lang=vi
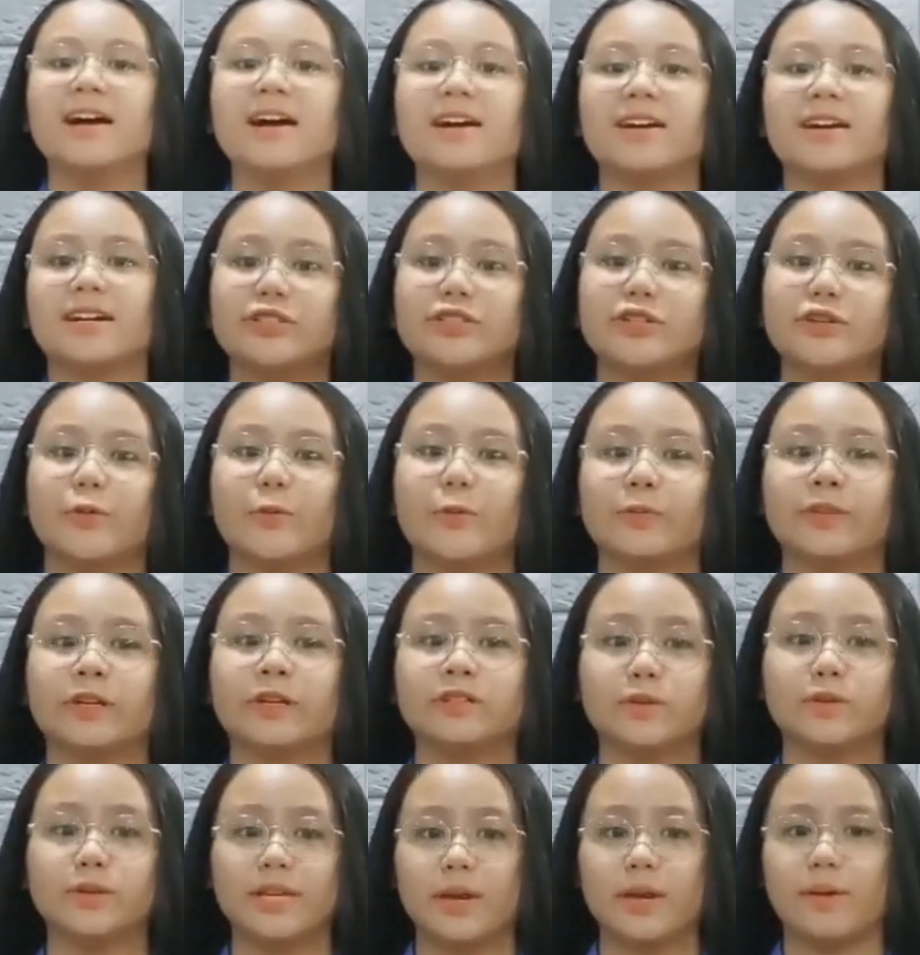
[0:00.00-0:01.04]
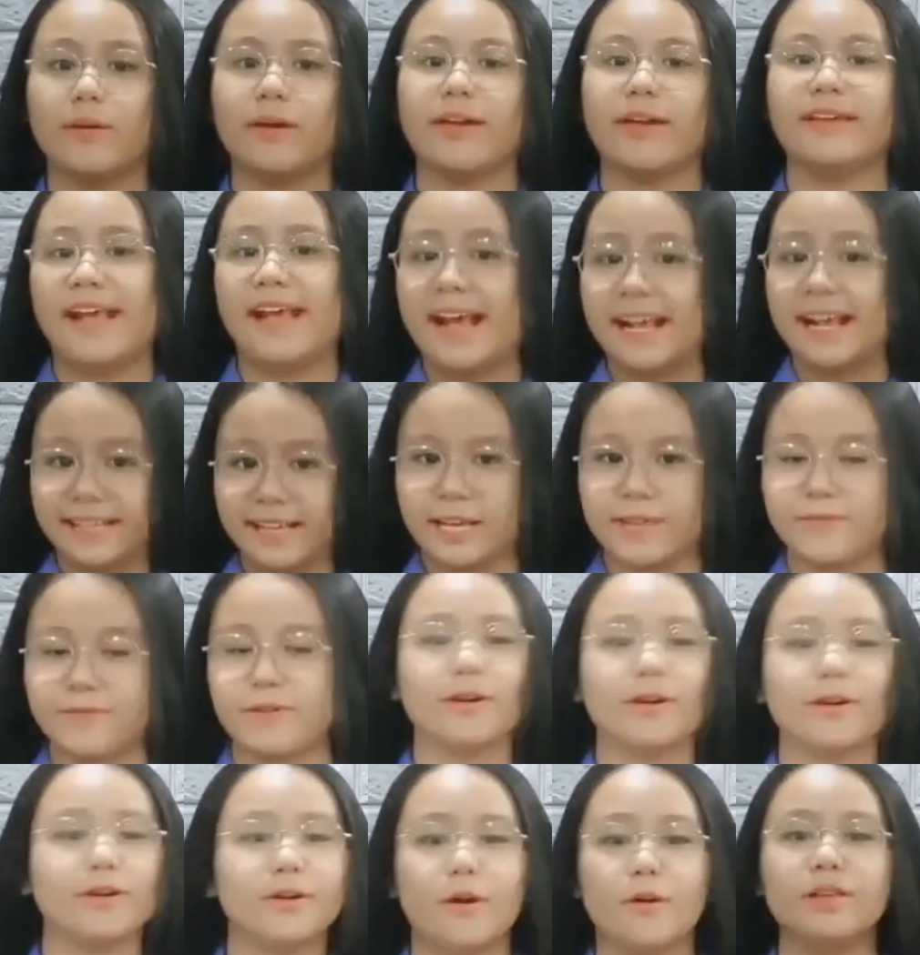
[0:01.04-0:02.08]
Cách sử dụng từ của chị Huyền giản dị và
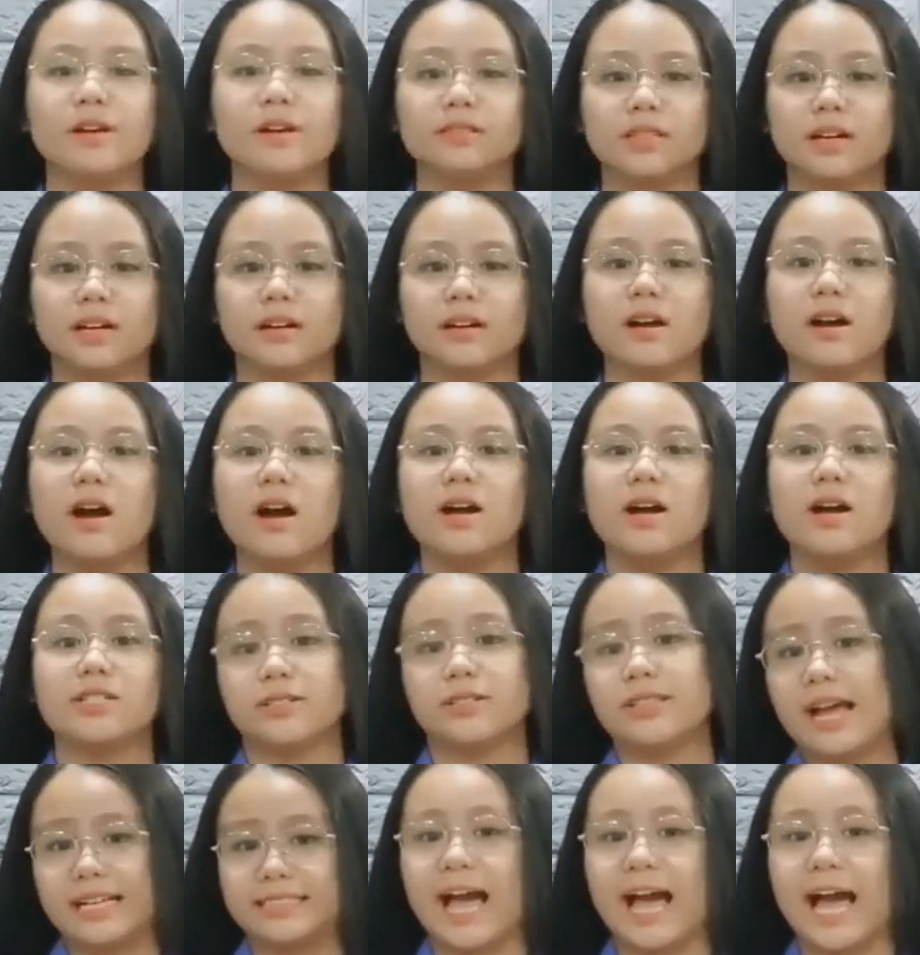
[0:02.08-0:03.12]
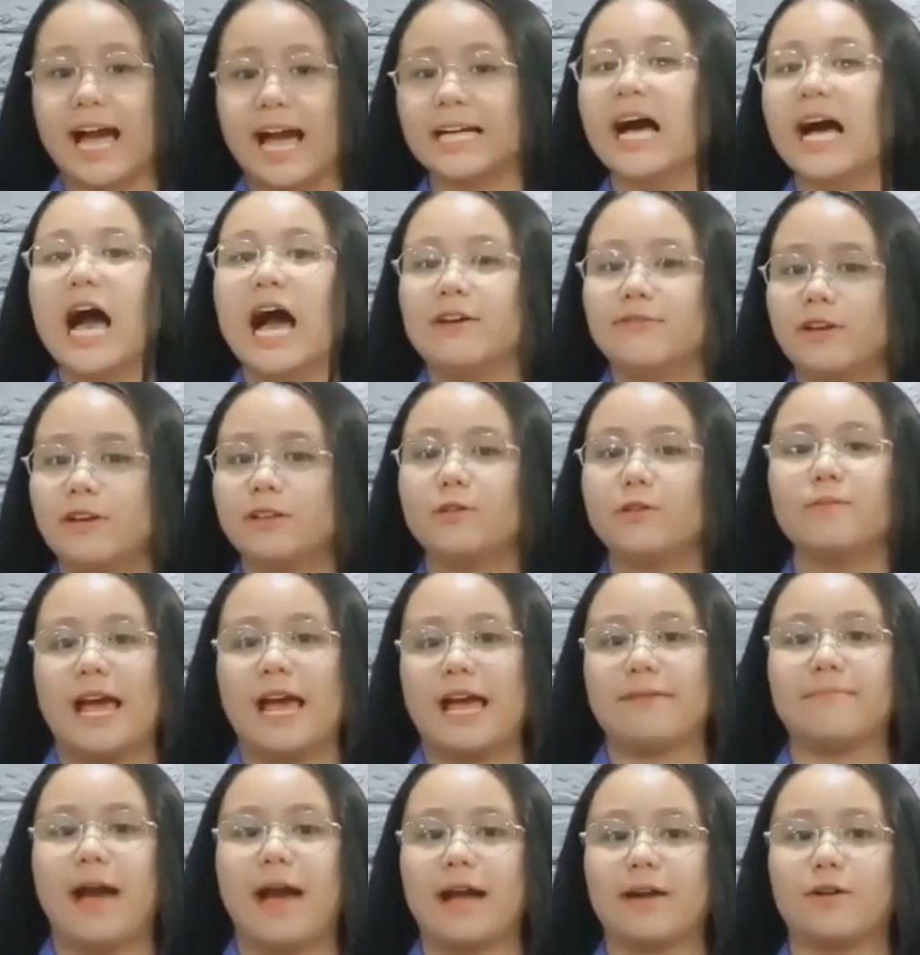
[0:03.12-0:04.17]
rất đổi chân thực, sự thẳng thắn, với chút
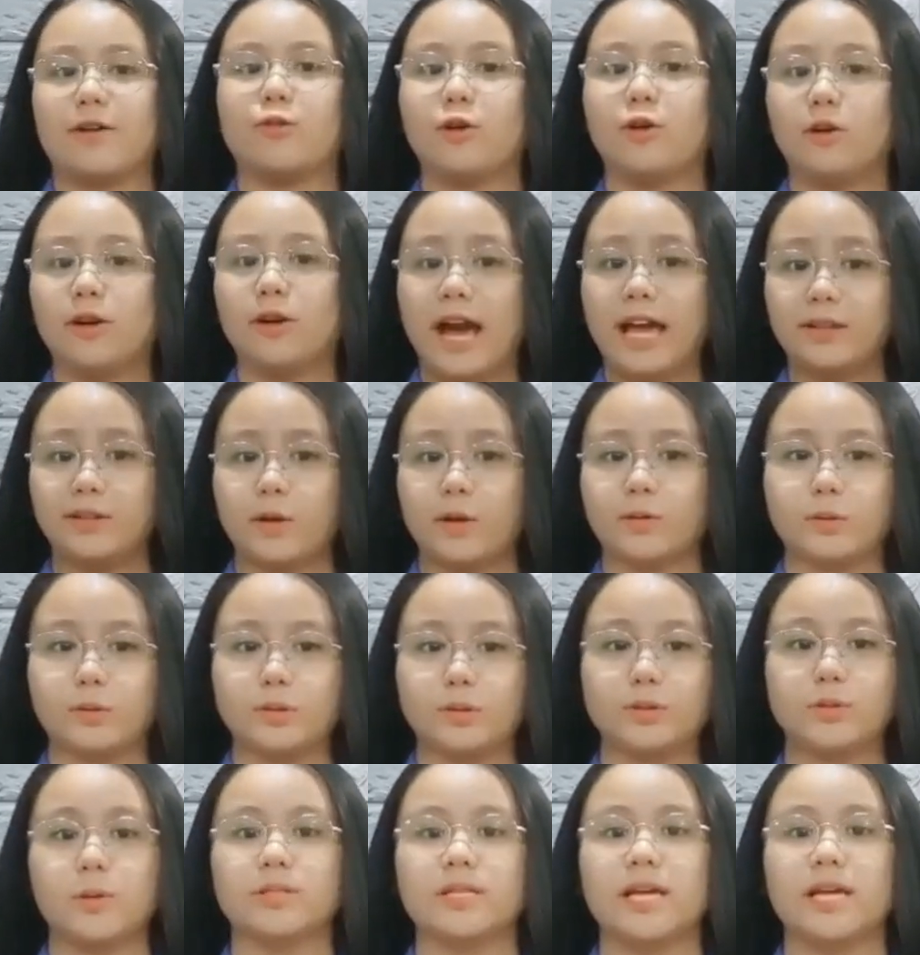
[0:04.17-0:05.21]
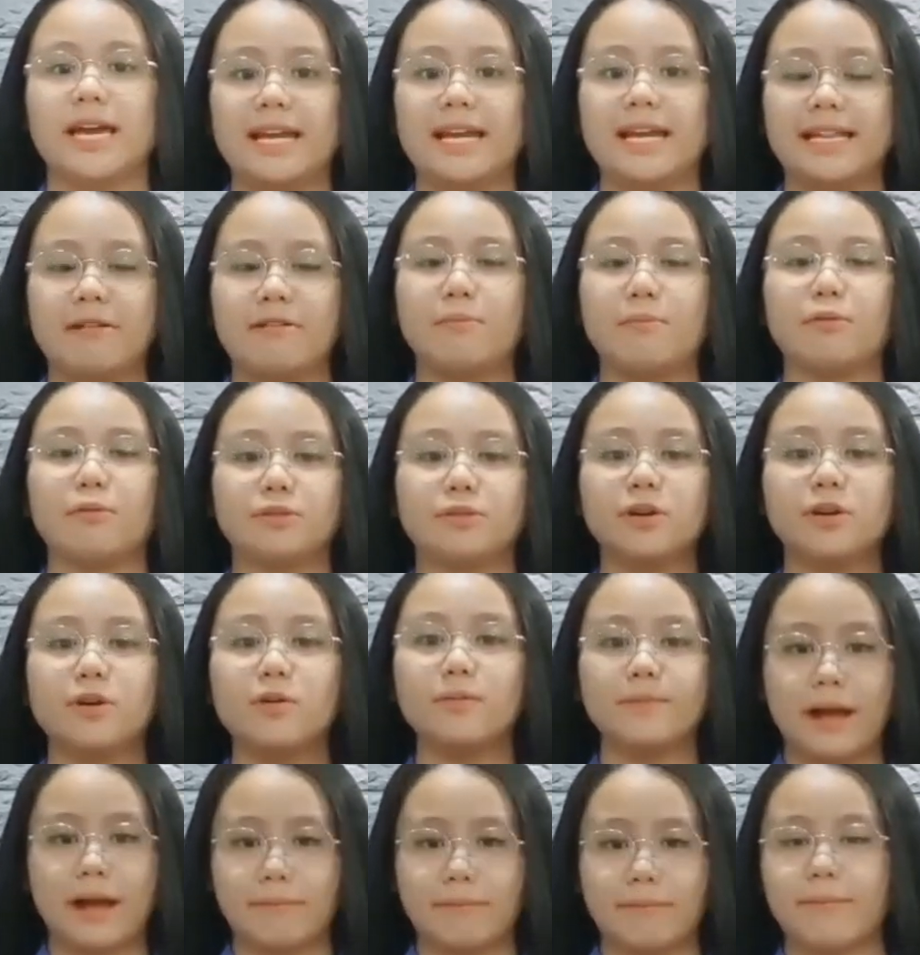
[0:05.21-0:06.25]
lãng mạn của cô gái độ tuổi xuân thì đã tạo ra một sức
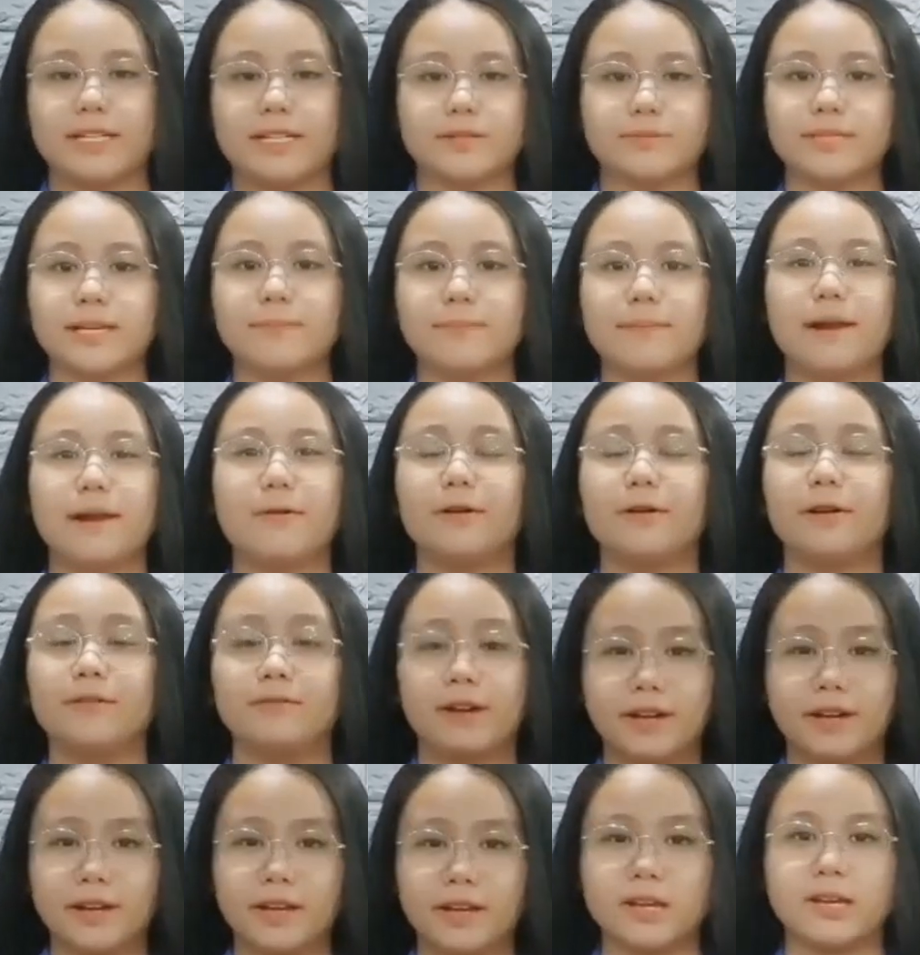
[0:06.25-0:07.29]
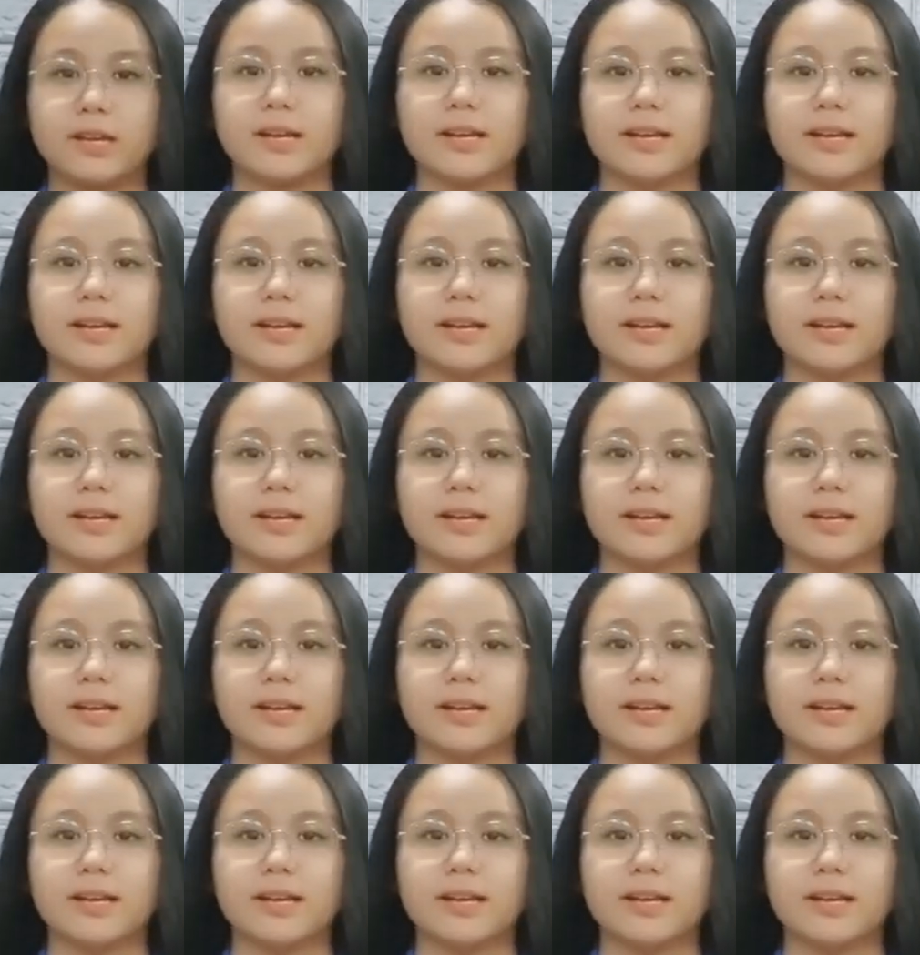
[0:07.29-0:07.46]
hút đặc biệt trong sách ba lô lên và đi.